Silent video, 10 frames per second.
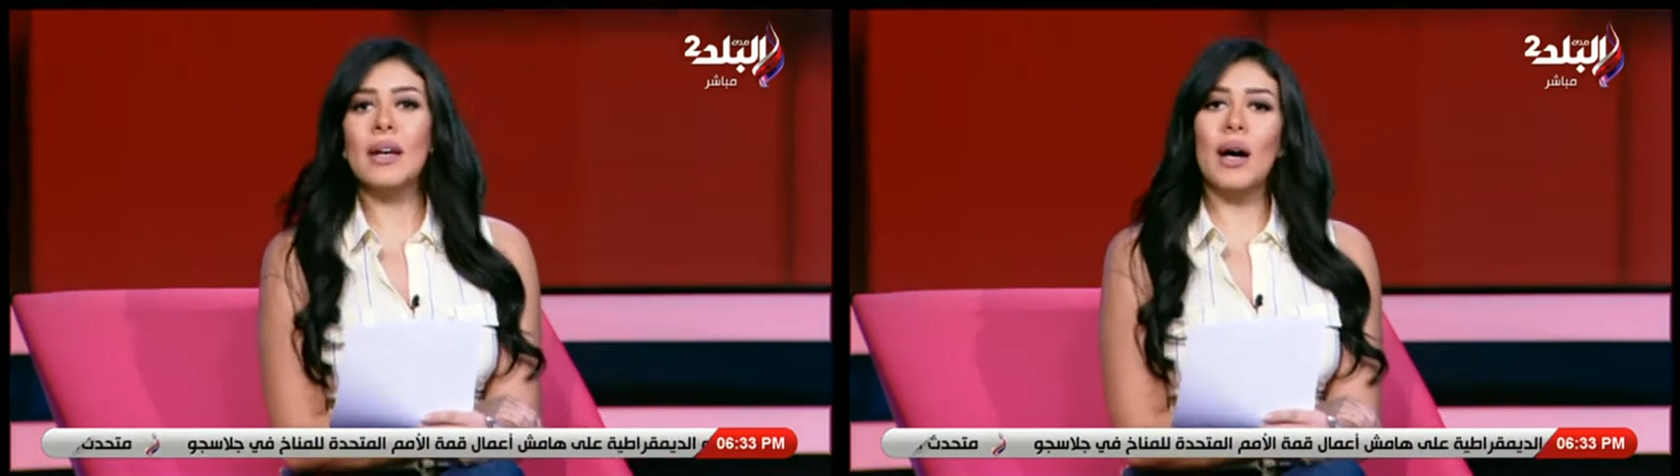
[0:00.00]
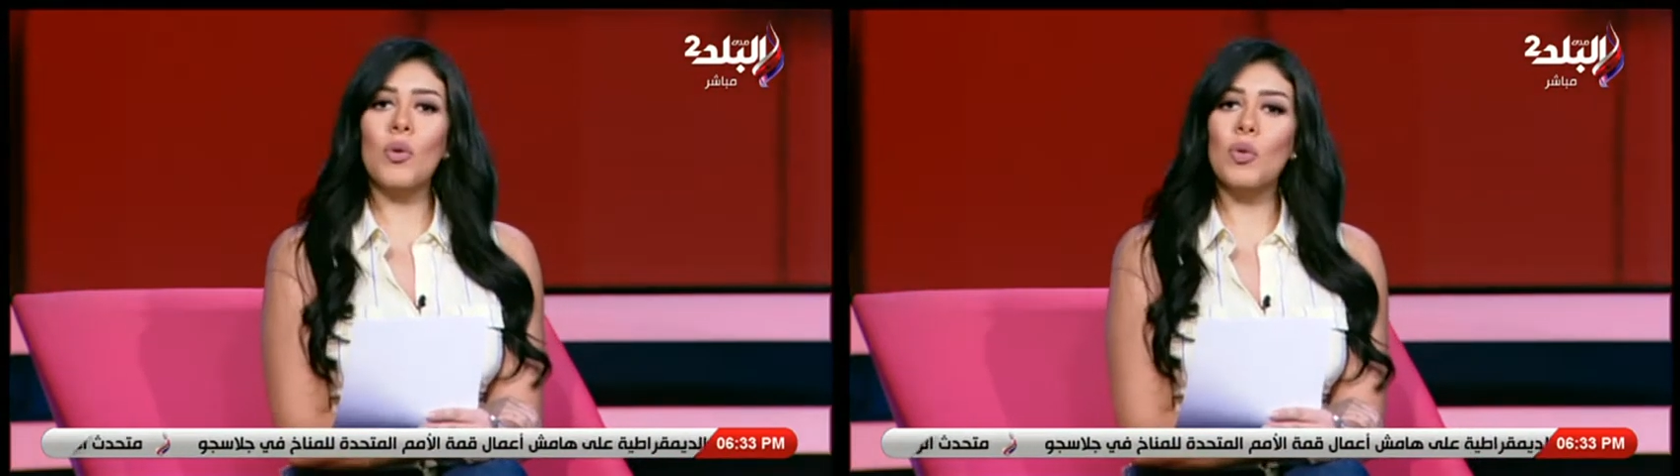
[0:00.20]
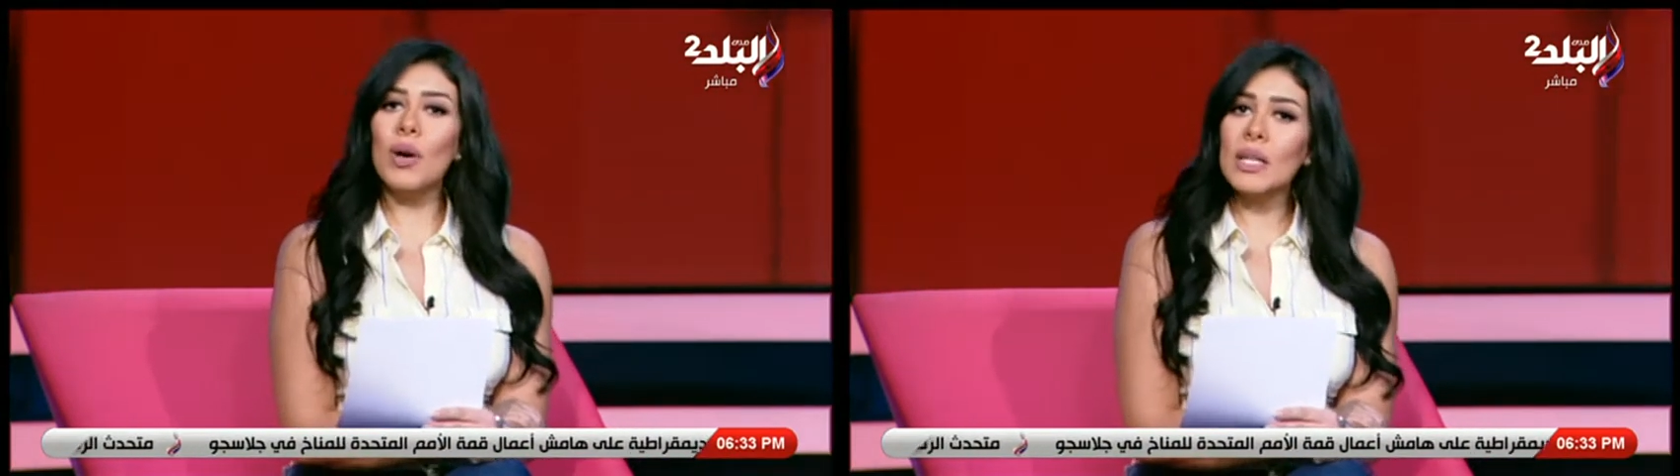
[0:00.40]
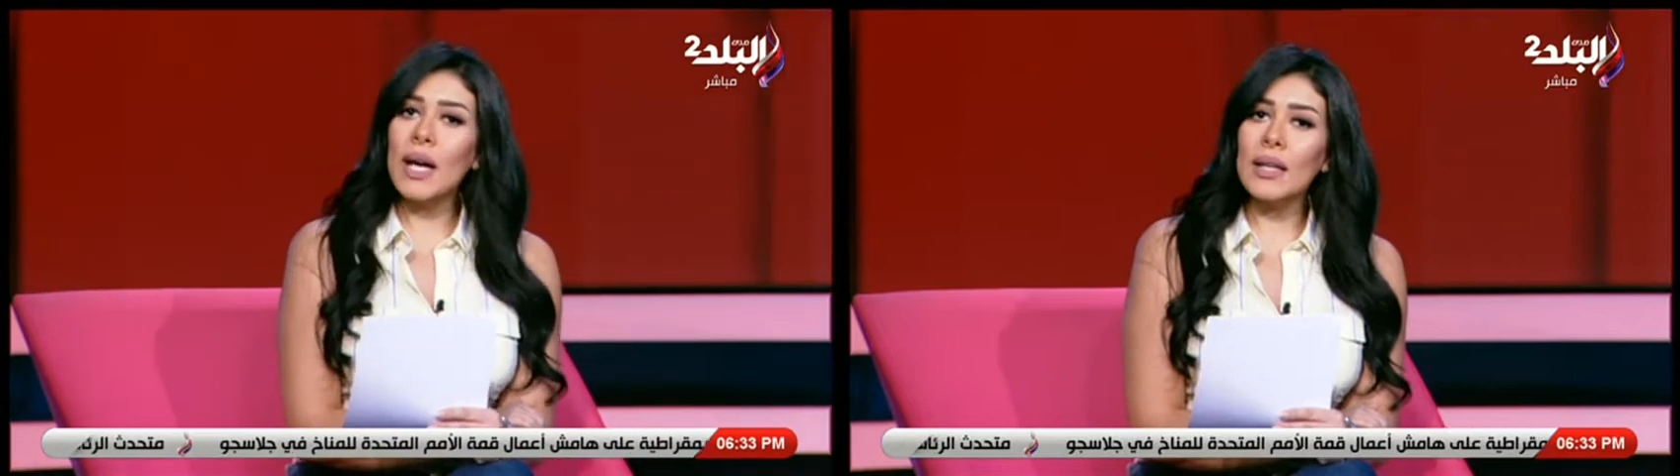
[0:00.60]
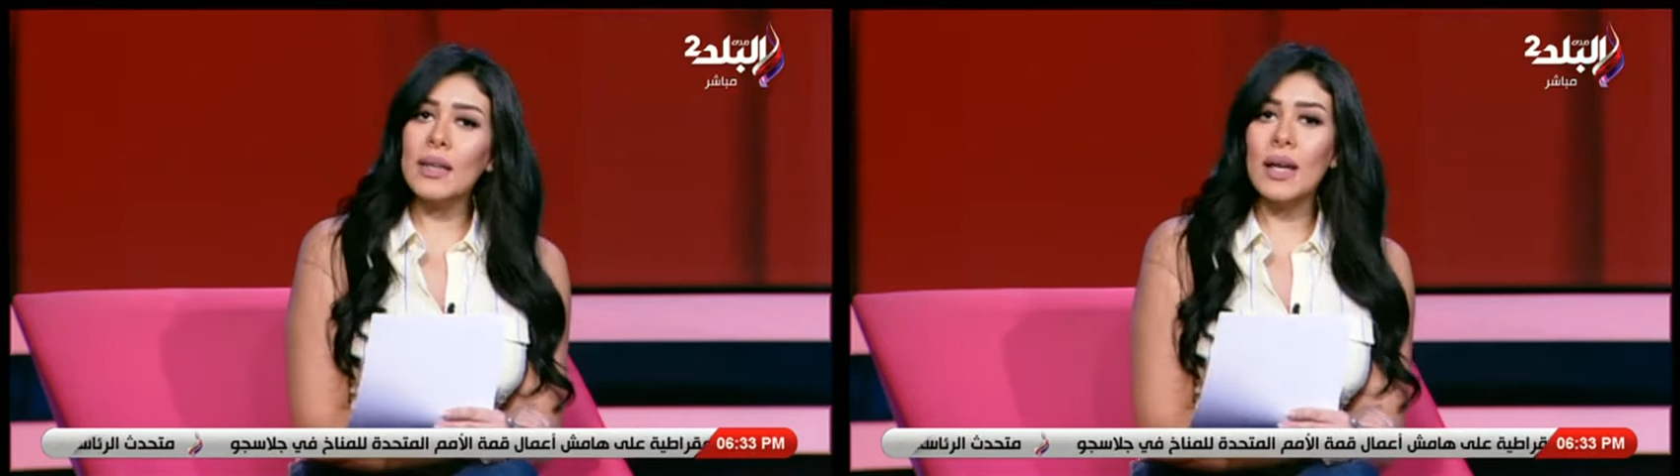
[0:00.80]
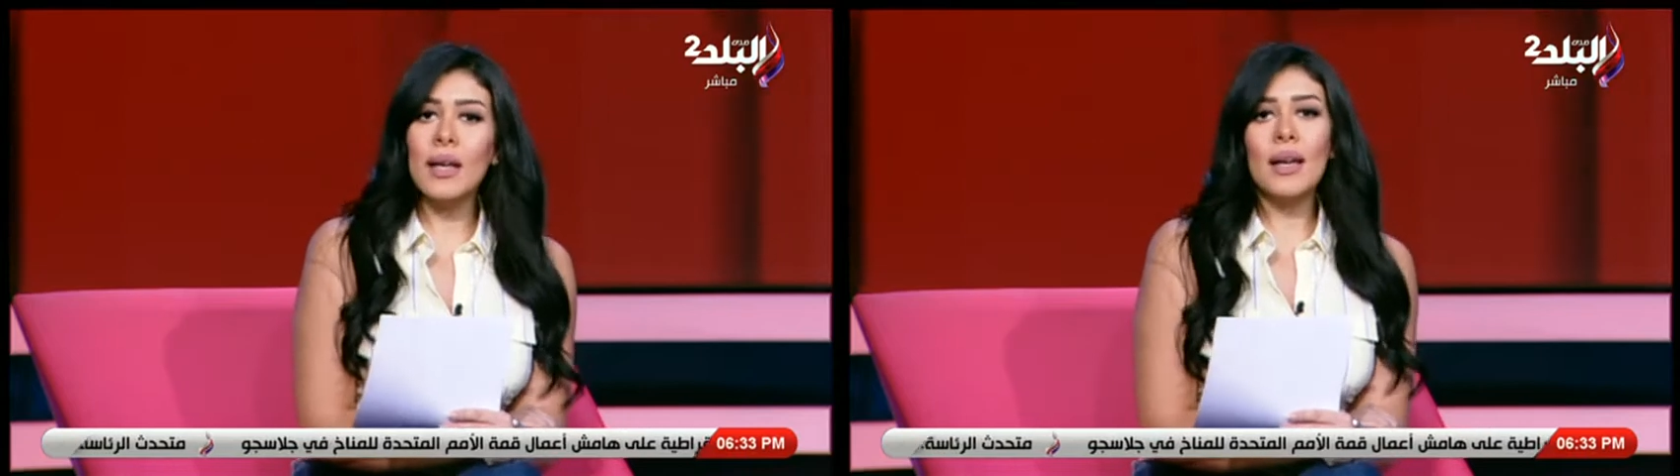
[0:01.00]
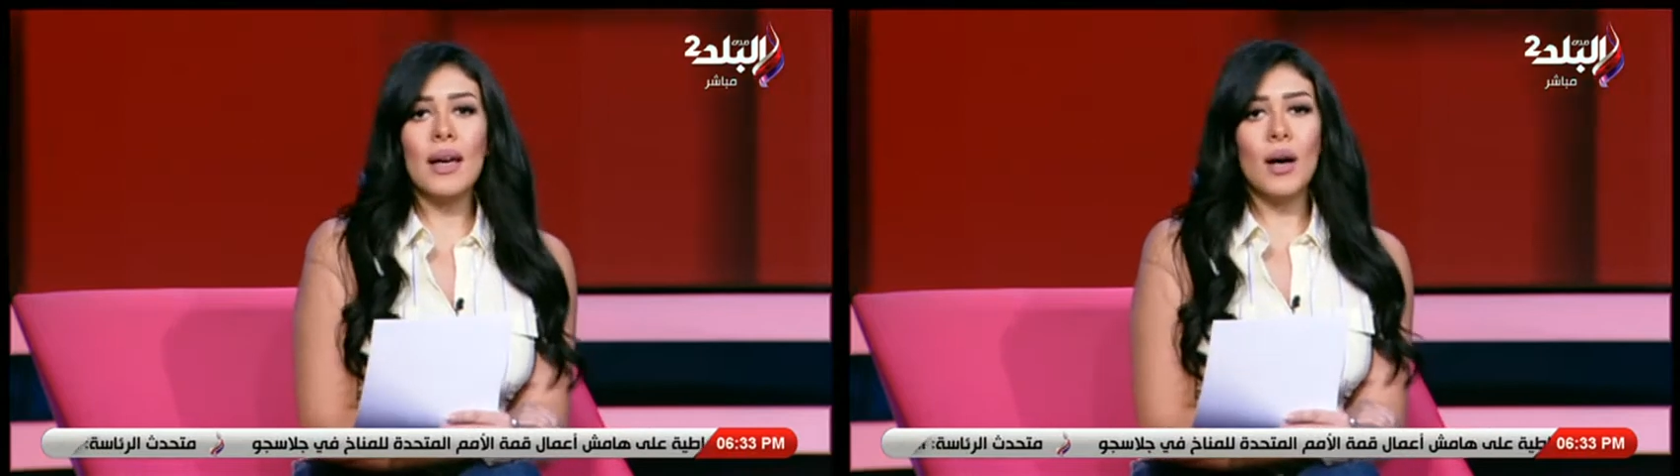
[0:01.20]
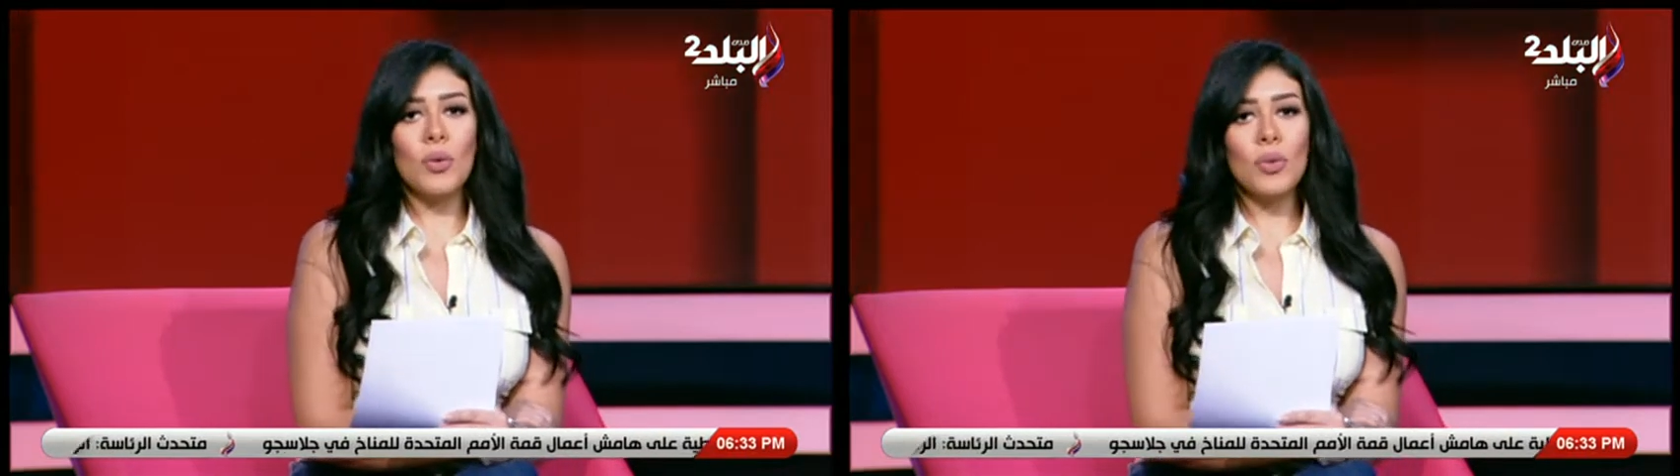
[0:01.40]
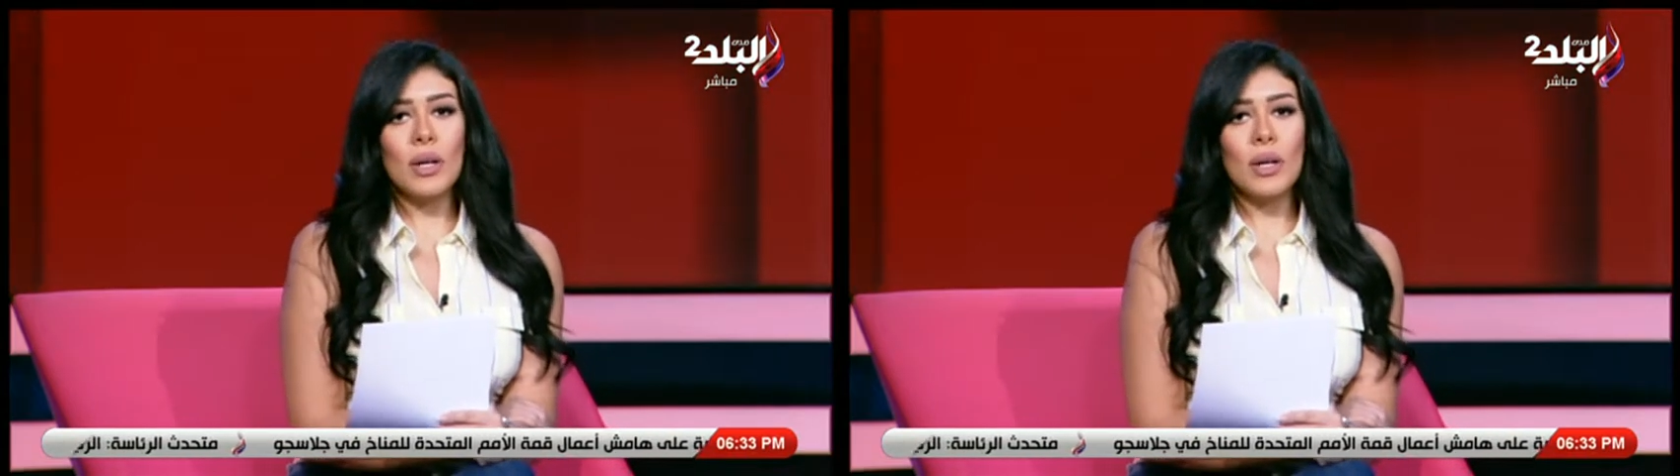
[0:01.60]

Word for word: او الوقت عدى او